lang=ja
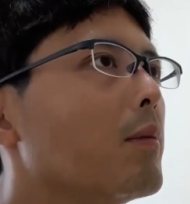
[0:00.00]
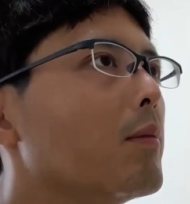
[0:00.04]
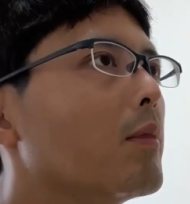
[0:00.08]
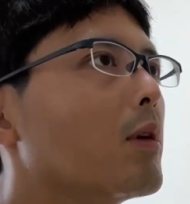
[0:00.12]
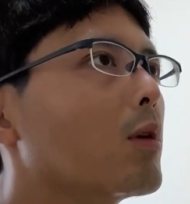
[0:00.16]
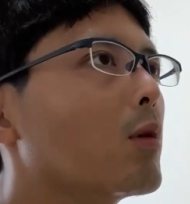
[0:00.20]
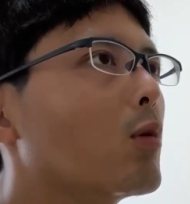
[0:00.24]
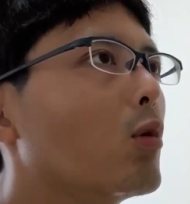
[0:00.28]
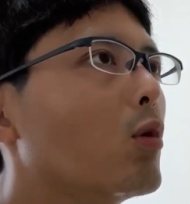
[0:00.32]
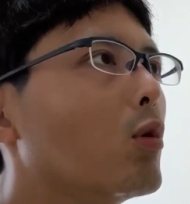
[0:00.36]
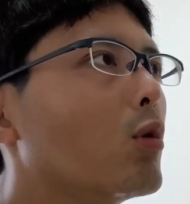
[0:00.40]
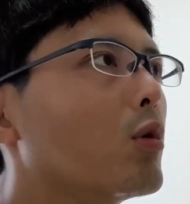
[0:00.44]
まあ、
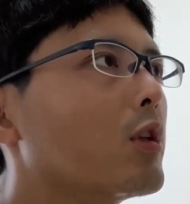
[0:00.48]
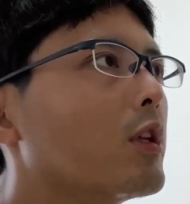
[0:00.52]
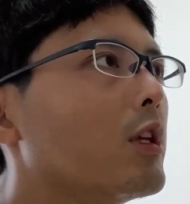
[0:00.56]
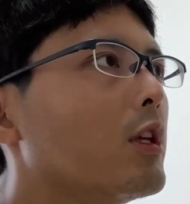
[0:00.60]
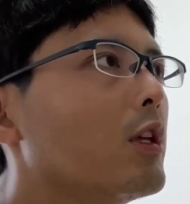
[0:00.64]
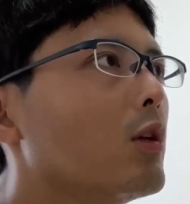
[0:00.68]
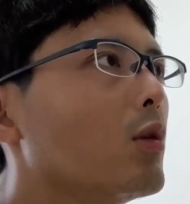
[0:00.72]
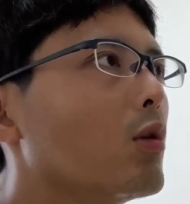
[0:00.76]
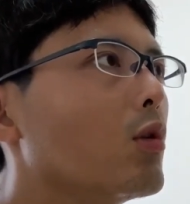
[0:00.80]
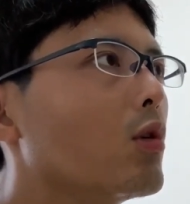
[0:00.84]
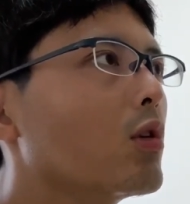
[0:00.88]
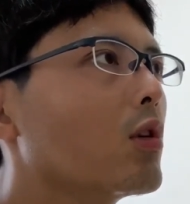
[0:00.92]

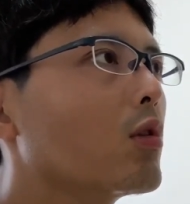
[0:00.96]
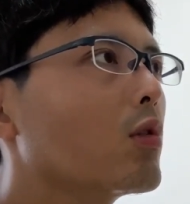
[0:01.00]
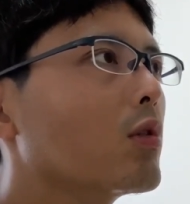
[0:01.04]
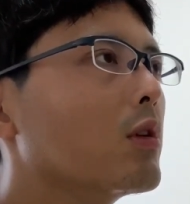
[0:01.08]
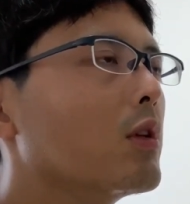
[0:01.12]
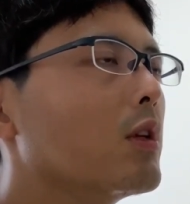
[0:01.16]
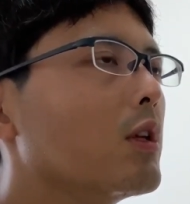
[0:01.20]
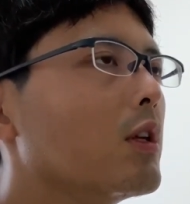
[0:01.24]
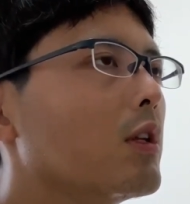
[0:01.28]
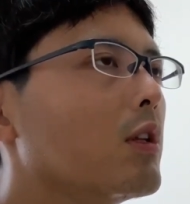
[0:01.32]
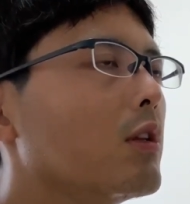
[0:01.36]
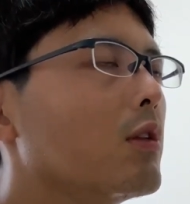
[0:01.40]
コーヒーを飲ん
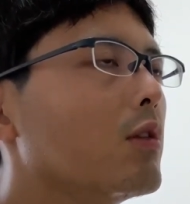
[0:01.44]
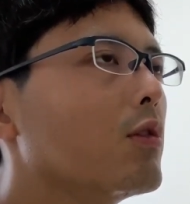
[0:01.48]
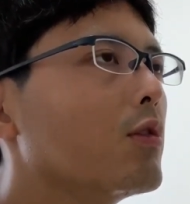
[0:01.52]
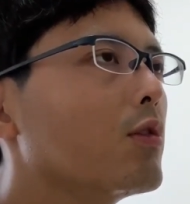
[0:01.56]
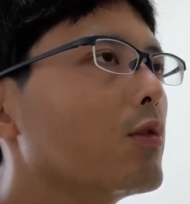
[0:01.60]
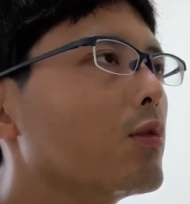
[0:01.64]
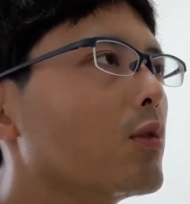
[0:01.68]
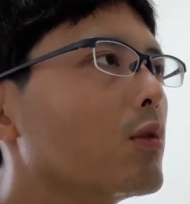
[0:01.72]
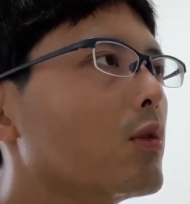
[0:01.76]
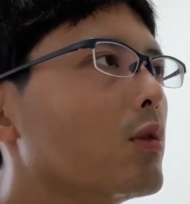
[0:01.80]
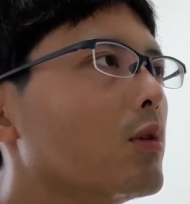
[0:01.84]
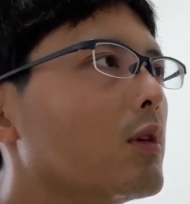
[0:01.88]
でっていう
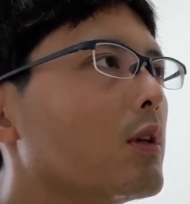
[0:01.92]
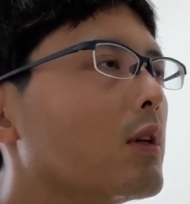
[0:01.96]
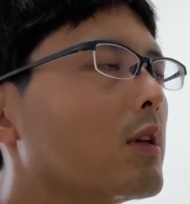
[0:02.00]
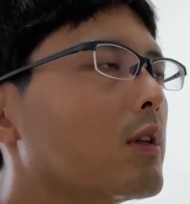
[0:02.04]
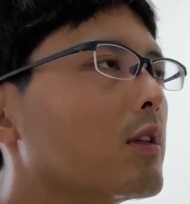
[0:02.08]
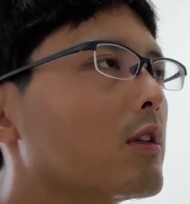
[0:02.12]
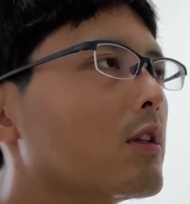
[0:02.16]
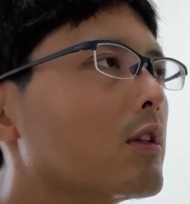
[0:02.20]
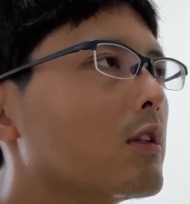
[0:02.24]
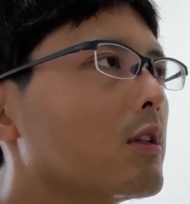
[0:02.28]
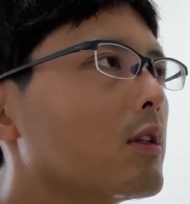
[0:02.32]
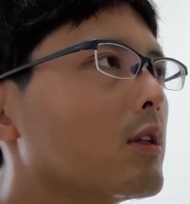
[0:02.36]
そういう感
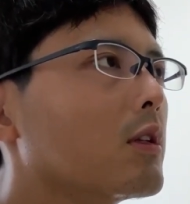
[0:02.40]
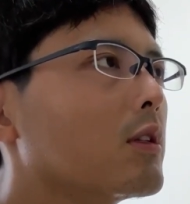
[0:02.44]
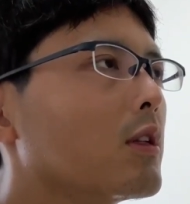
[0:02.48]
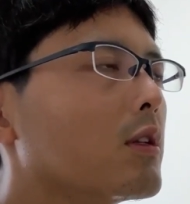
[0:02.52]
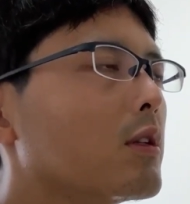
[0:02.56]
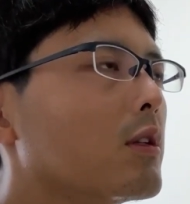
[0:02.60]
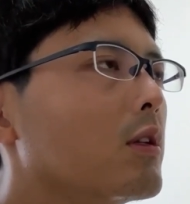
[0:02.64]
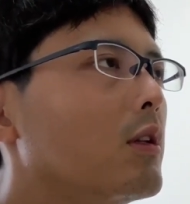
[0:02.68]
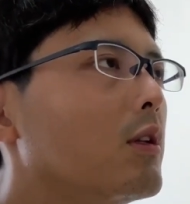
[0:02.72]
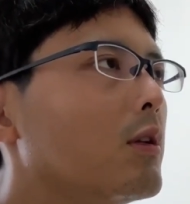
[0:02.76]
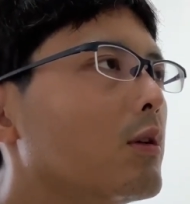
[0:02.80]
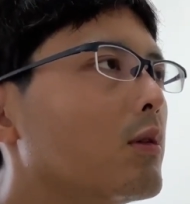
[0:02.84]
じにはなっ
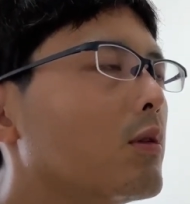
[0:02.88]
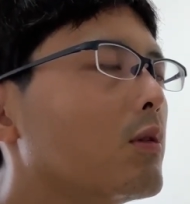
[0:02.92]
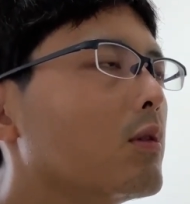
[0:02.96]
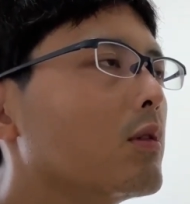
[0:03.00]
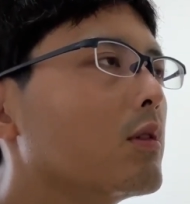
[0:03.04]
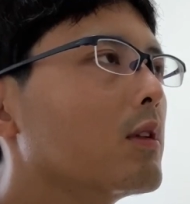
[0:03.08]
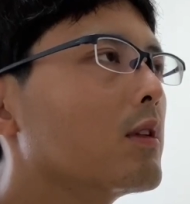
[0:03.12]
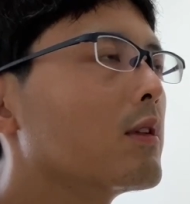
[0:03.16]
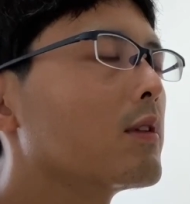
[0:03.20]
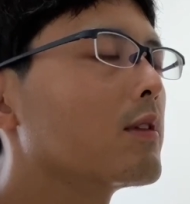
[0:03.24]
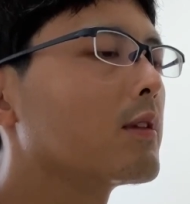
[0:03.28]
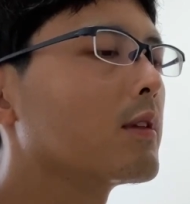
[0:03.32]
てくる
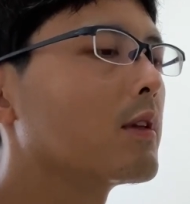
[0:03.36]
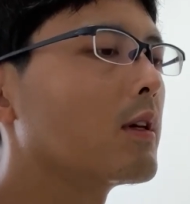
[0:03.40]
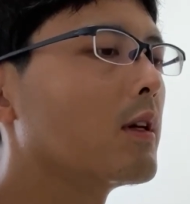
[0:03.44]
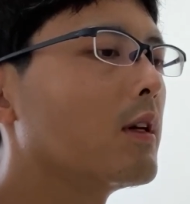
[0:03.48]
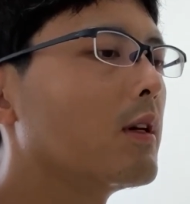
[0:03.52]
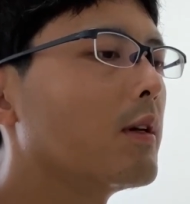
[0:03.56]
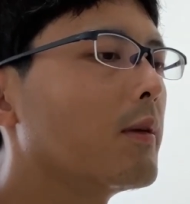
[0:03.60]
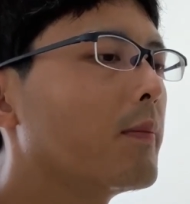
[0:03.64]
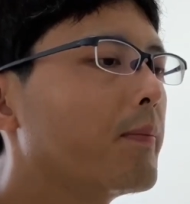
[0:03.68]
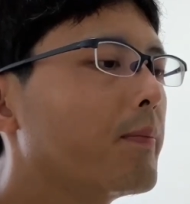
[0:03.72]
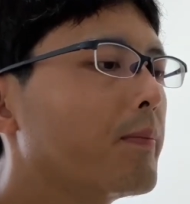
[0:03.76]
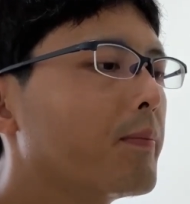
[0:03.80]
んですが